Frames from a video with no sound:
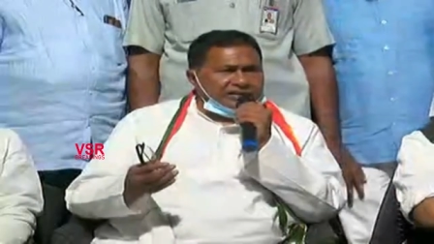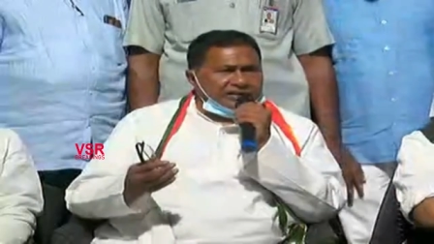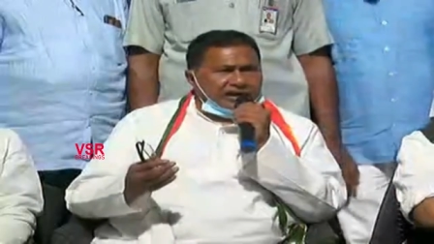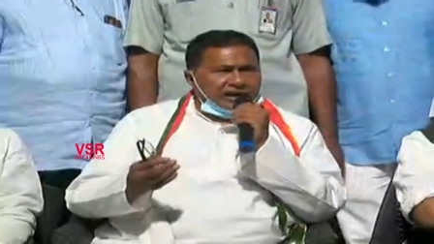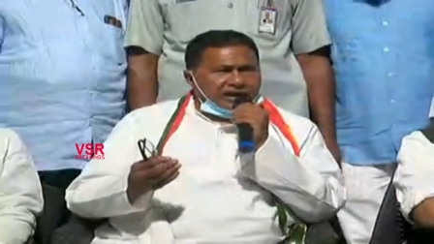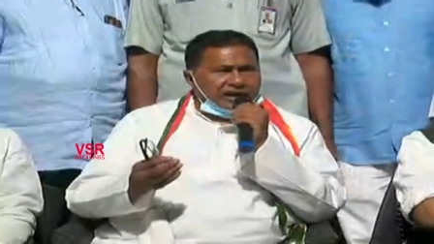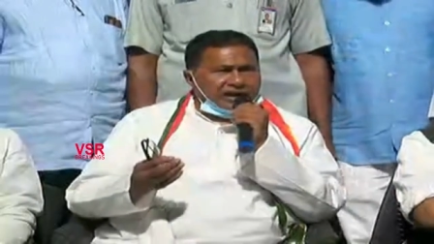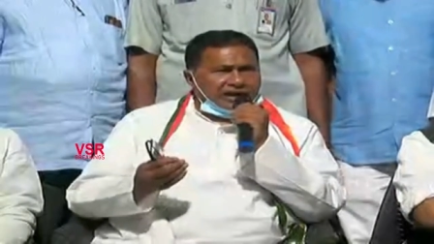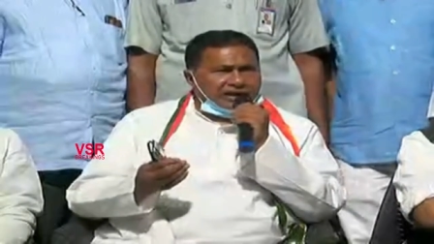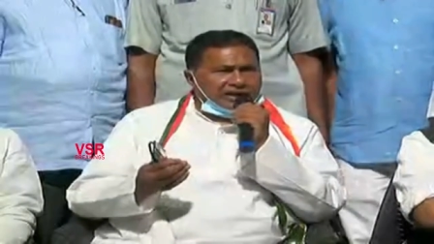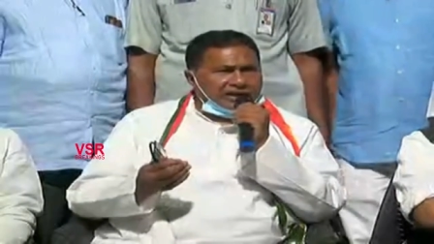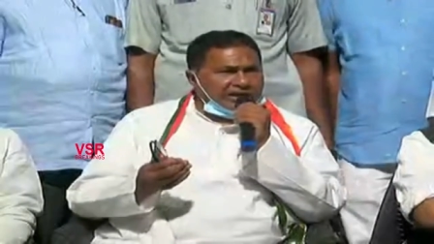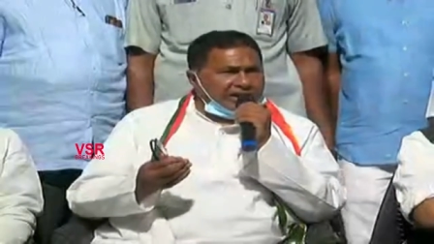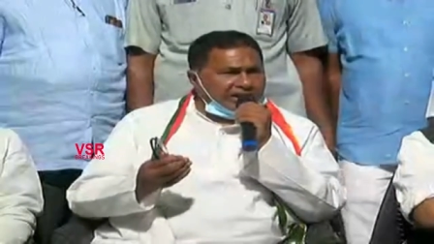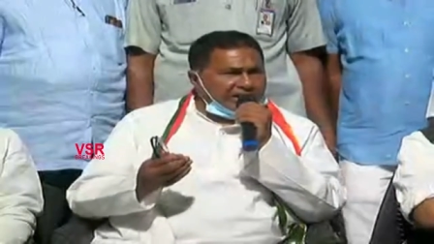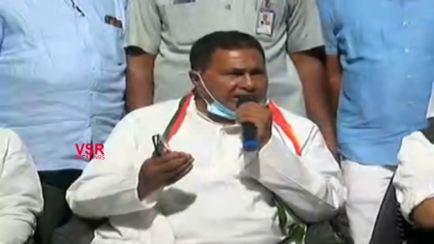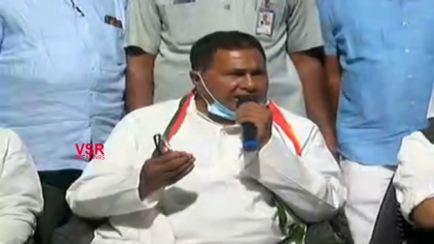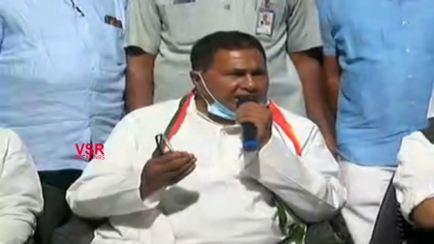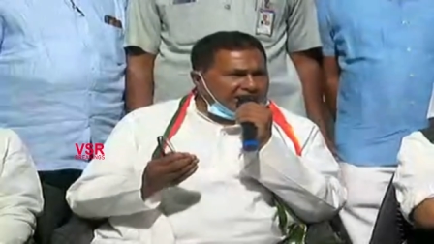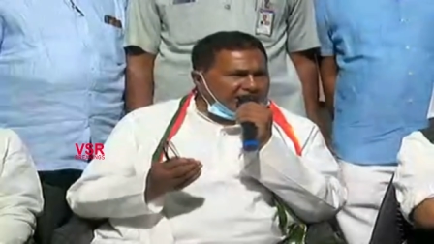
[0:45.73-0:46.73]
జానారెడ్డి
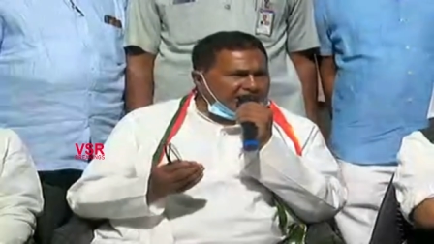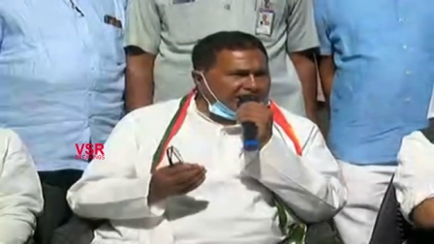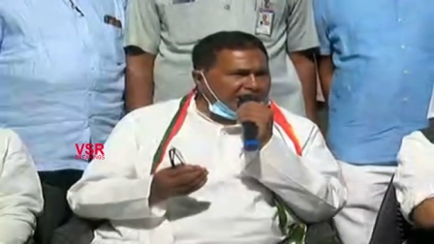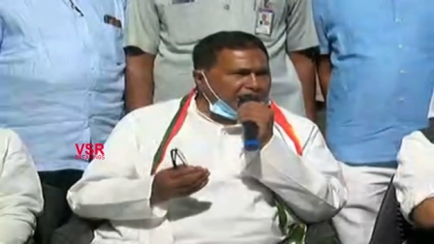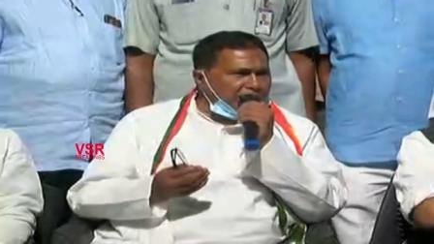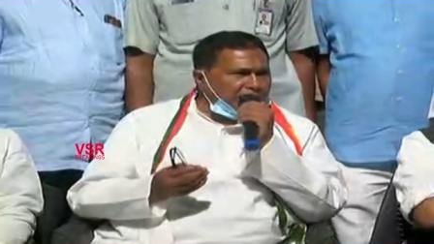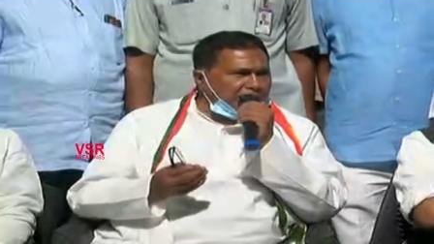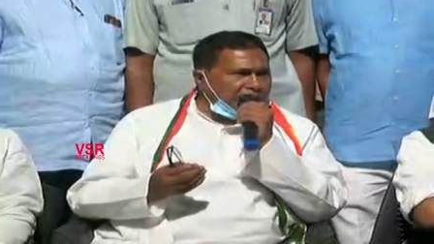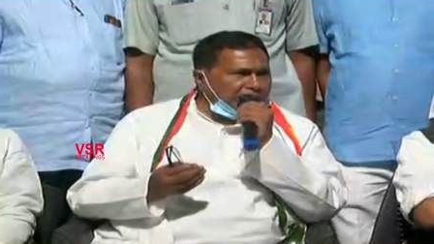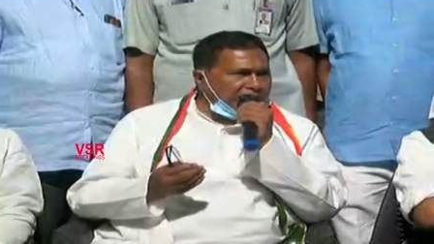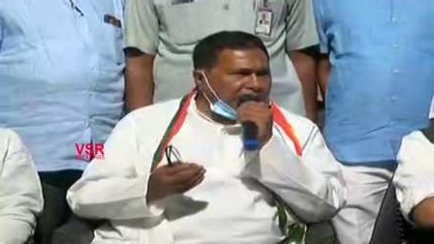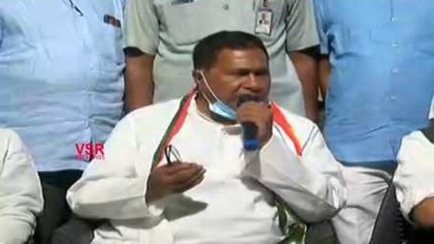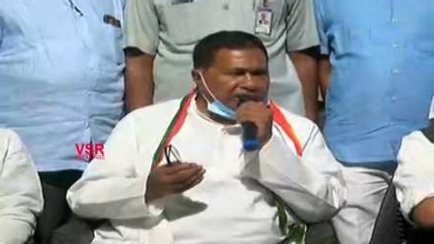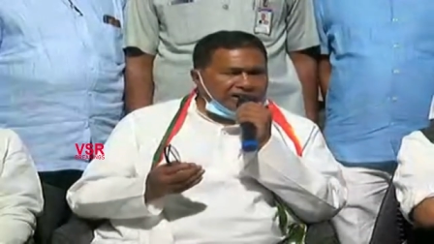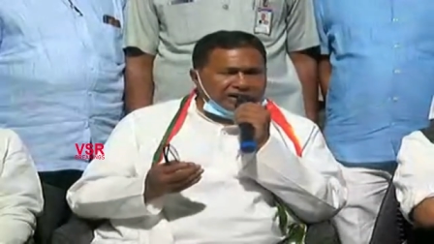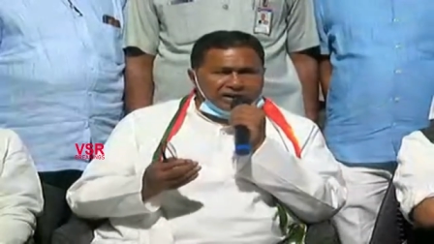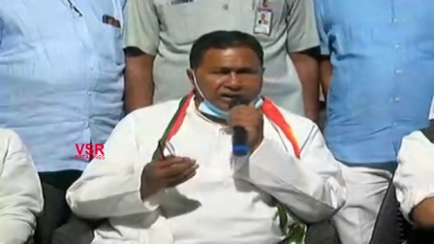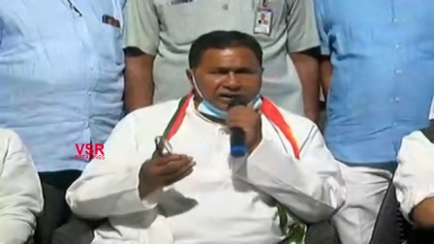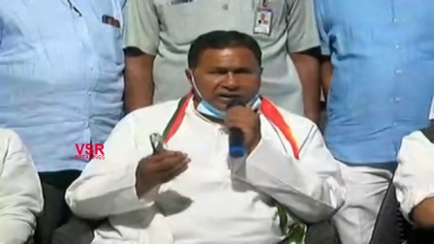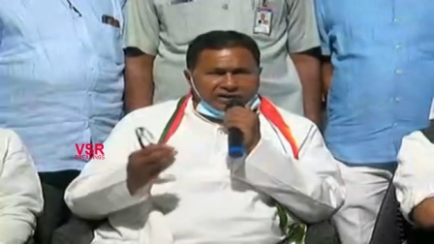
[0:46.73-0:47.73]
గారికి అండగా
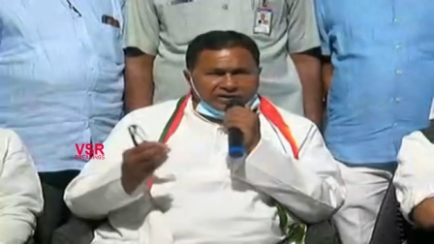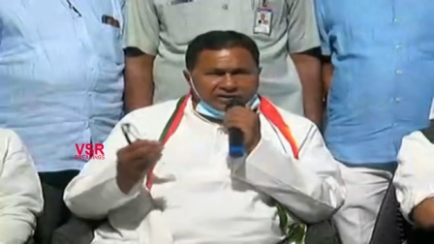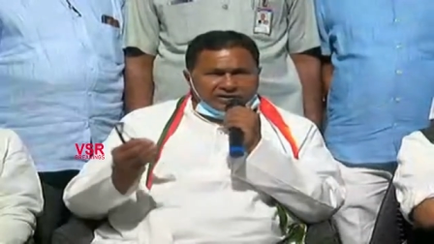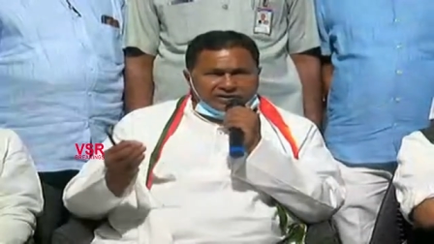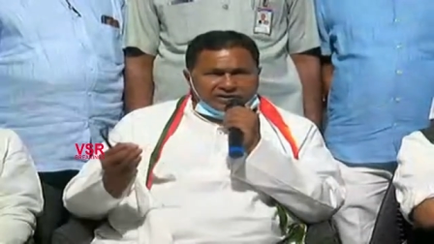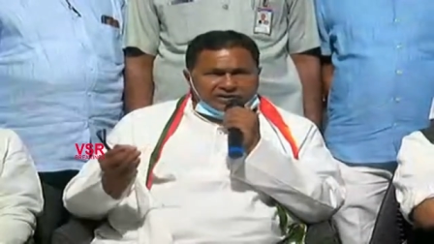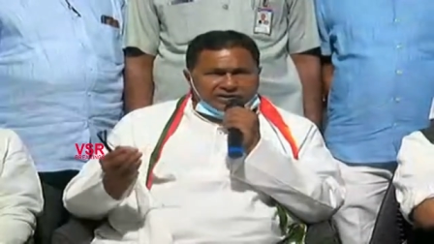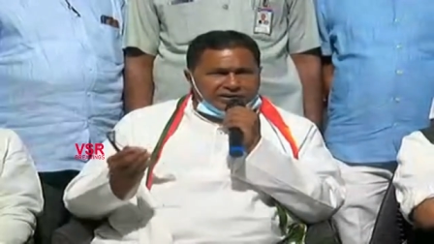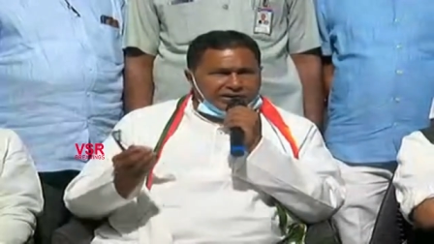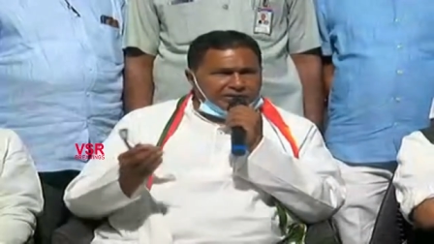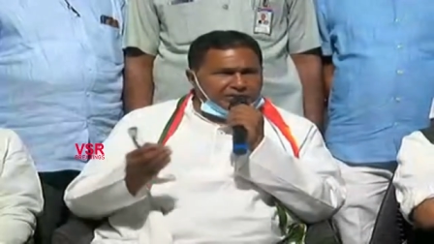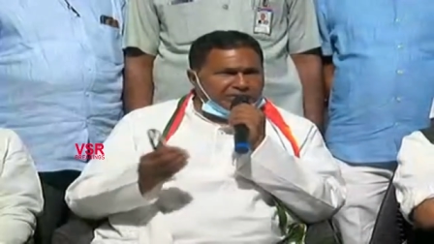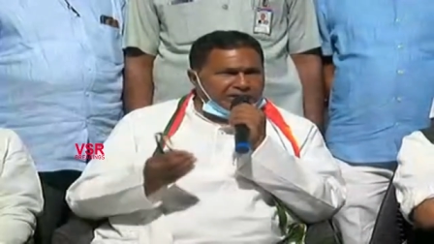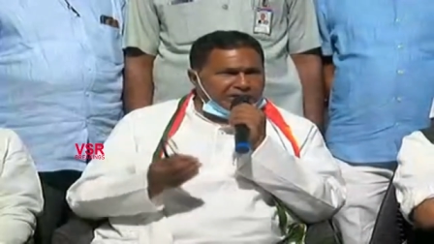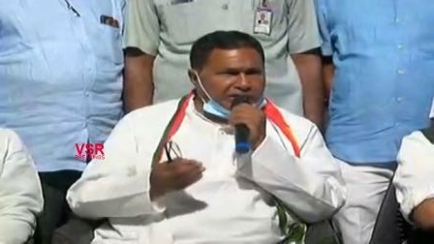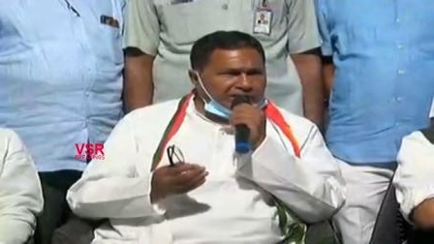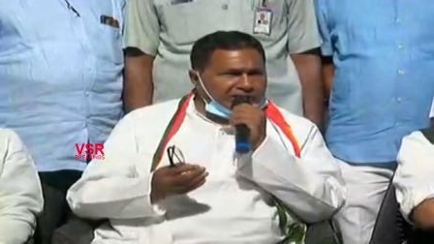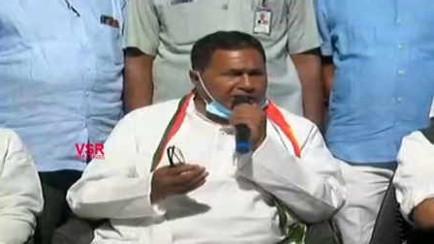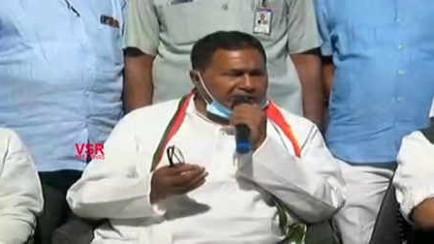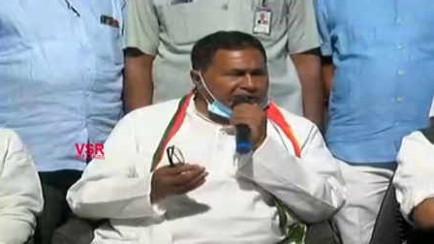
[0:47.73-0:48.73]
ఉండటానికి ఇచ్చేసిన మీ
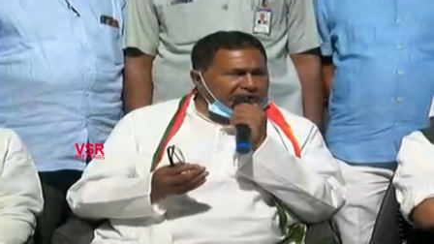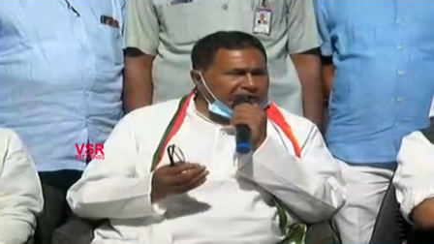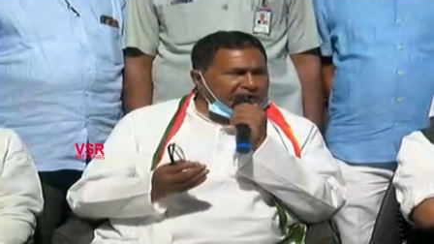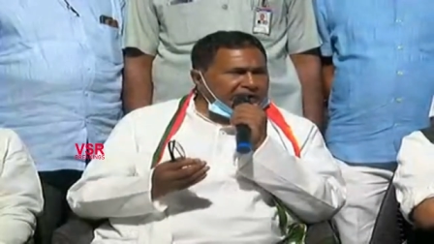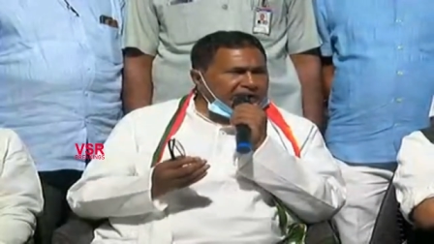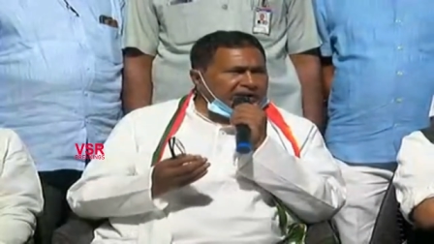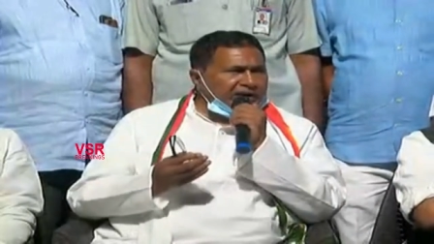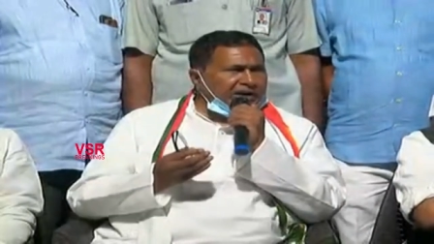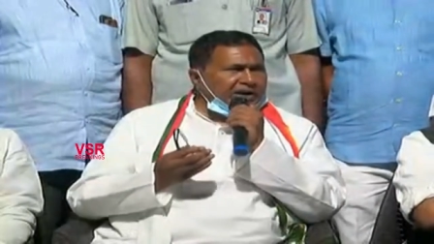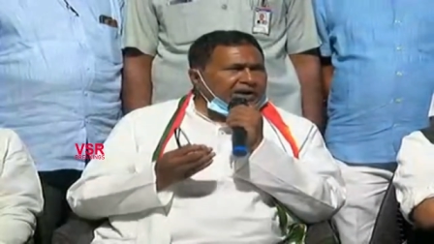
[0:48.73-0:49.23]
అందరికీ